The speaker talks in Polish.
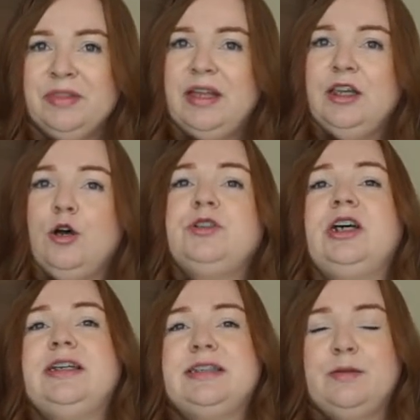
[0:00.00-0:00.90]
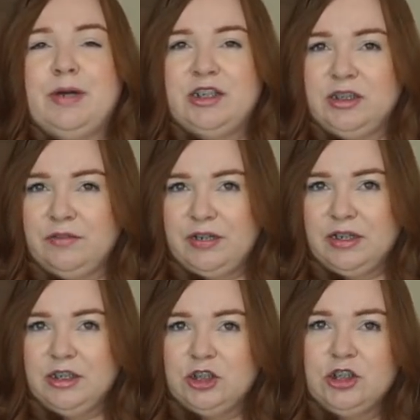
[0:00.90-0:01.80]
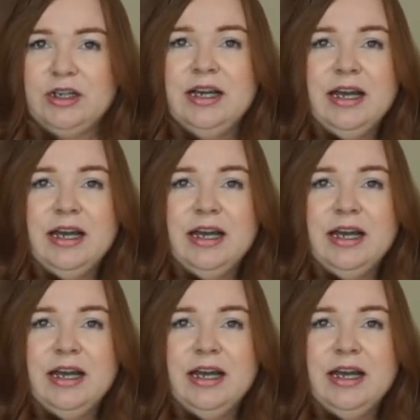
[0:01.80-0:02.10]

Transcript: ten obszar jest najbardziej newralgiczny.